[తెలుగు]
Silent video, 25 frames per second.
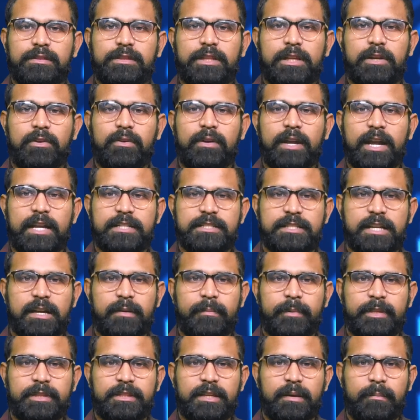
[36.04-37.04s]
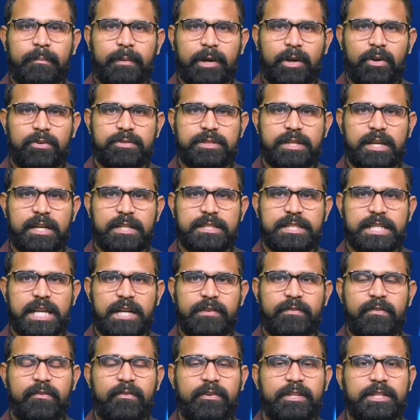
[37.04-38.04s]
తెలుగు రాష్ట్రాల మధ్య మరోసారి
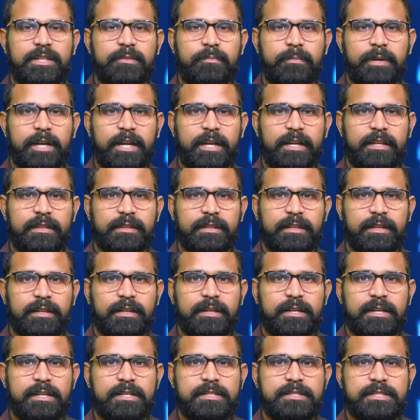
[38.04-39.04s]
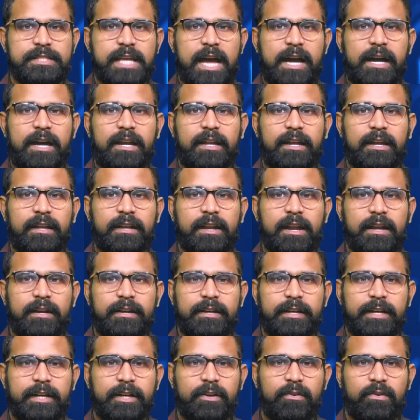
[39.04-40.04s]
జల వివాదం రేగింది సాగర్ కెనాల్
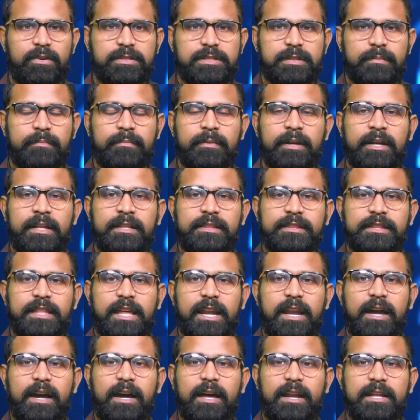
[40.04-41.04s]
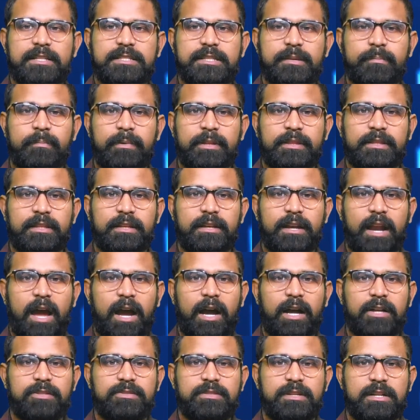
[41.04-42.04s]
రీడింగ్ కోసం తెలంగాణ సిబ్బంది
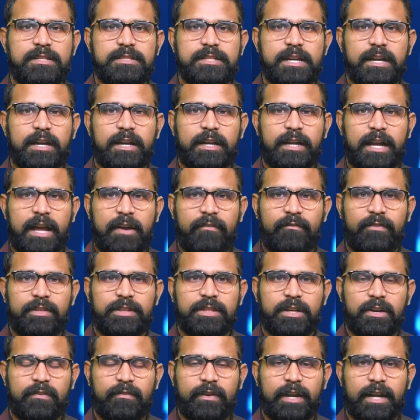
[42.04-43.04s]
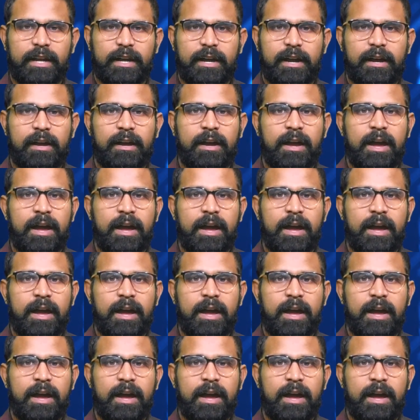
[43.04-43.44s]
నాగార్జున సాగర్ డ్యాం వద్దకు వెళ్ళగా